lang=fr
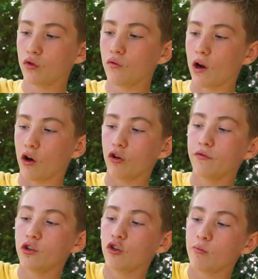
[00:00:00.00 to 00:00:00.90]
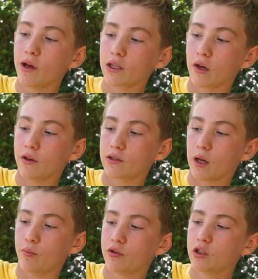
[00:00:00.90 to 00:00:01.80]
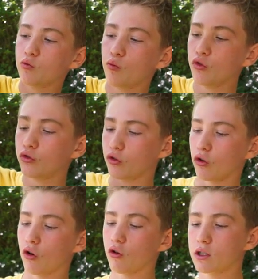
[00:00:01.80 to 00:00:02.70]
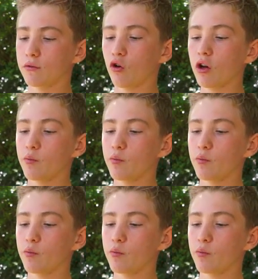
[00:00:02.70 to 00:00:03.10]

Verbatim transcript: Donc voilà Rode VideoMic Mike avec sa petite moumoute anti-vent.